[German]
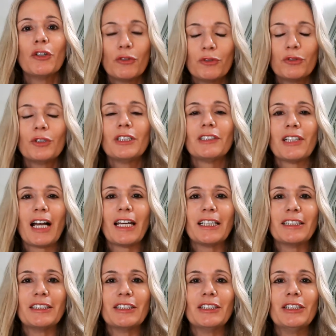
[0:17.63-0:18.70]
für das
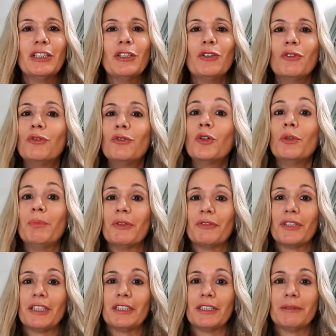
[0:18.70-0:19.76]
eigene
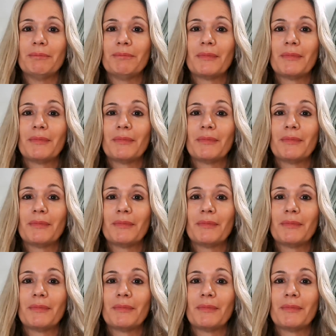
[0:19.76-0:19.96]
Wohlbefinden.